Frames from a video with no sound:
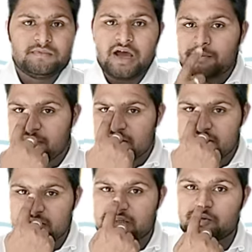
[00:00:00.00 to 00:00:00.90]
आप देख
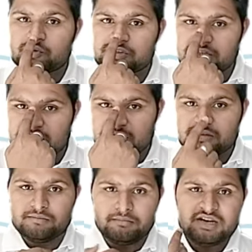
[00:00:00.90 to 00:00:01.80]
सकते हैं गौर से
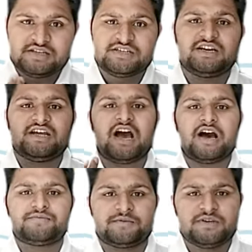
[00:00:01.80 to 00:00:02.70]
मेरे चेहरे
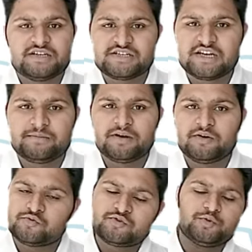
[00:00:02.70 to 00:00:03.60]
आप सभी के चेहरे पर
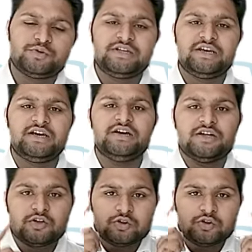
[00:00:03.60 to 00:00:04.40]
नोज तो होती है तो